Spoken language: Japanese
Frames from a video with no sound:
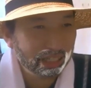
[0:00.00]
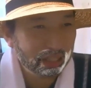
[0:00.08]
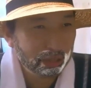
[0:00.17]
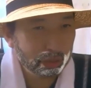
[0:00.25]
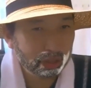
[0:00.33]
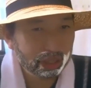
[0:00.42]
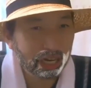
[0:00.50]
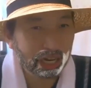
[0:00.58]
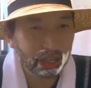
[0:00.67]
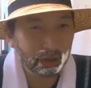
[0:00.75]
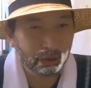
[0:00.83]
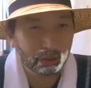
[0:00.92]
そしたら
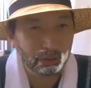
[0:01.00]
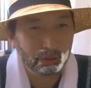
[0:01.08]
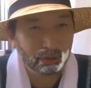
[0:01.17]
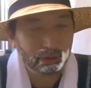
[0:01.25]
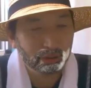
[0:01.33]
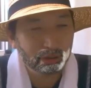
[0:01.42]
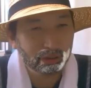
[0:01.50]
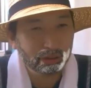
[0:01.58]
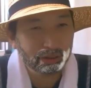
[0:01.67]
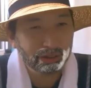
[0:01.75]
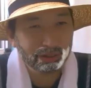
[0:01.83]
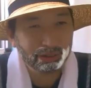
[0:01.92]
よ、
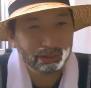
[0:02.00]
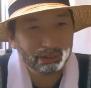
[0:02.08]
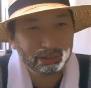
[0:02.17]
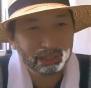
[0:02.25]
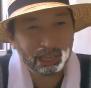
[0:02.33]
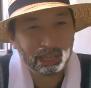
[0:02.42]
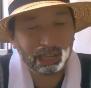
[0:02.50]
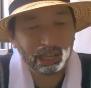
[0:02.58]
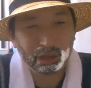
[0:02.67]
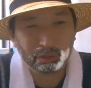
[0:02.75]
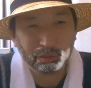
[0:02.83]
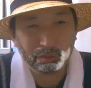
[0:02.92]
なんか
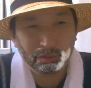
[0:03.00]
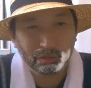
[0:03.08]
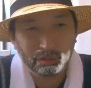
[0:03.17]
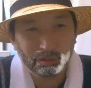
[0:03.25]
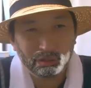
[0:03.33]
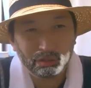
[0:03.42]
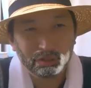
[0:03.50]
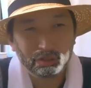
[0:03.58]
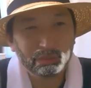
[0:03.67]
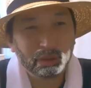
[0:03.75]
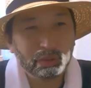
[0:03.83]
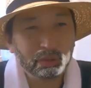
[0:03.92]
よ、
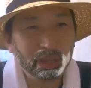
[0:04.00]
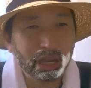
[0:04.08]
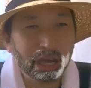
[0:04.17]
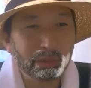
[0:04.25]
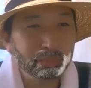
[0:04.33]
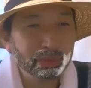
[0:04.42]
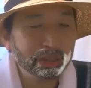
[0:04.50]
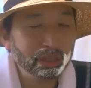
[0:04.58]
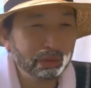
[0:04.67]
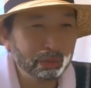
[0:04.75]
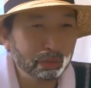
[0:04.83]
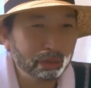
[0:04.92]
スマホにアプリ
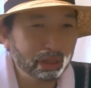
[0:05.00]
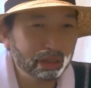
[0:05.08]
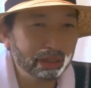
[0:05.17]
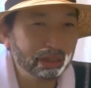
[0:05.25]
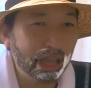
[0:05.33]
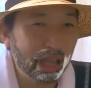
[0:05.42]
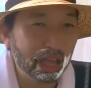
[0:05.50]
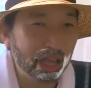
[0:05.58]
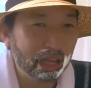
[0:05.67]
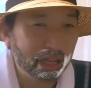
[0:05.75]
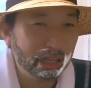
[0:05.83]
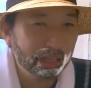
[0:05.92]
さ落とせっつんだ。
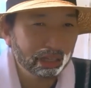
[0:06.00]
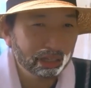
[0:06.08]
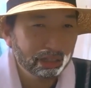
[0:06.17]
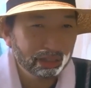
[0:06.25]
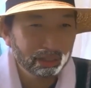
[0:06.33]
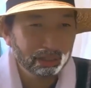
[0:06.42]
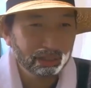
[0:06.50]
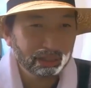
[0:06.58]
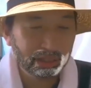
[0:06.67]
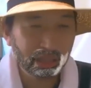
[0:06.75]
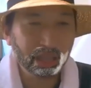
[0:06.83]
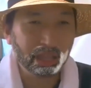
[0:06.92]

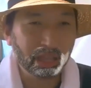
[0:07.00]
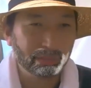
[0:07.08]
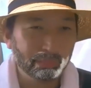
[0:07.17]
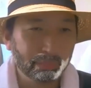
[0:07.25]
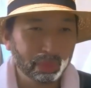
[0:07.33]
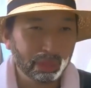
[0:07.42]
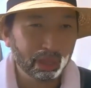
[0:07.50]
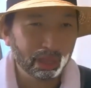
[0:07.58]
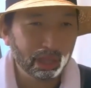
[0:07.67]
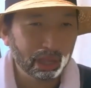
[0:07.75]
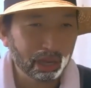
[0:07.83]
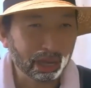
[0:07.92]
で、
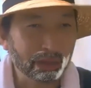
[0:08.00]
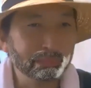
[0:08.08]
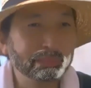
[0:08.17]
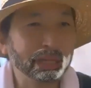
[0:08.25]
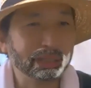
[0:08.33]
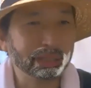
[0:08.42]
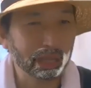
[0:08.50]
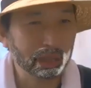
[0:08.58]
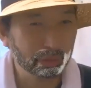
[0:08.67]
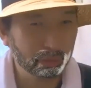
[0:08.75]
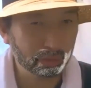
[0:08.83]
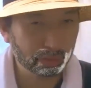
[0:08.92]
頑張った
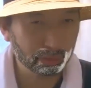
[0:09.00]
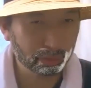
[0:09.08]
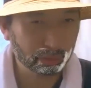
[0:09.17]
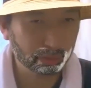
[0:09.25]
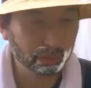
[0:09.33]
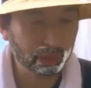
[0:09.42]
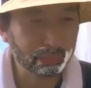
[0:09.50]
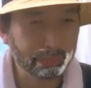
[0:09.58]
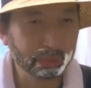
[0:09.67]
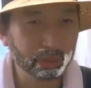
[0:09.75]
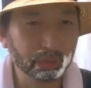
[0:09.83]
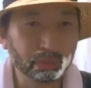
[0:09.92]
よ。
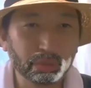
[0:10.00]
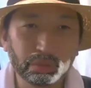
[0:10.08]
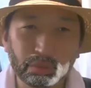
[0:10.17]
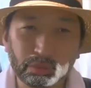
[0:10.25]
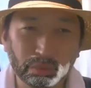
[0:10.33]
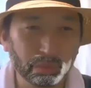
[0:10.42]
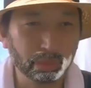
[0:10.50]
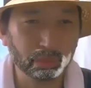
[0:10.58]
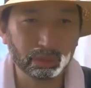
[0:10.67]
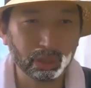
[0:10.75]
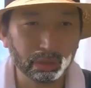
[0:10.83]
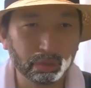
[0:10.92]
アプリ落とそうと思っ
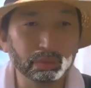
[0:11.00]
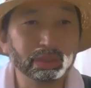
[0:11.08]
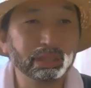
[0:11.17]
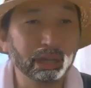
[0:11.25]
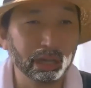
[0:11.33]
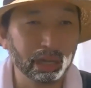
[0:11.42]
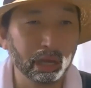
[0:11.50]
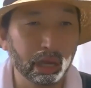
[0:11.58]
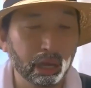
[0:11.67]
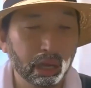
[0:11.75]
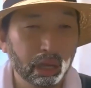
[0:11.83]
たよ。そしたらな、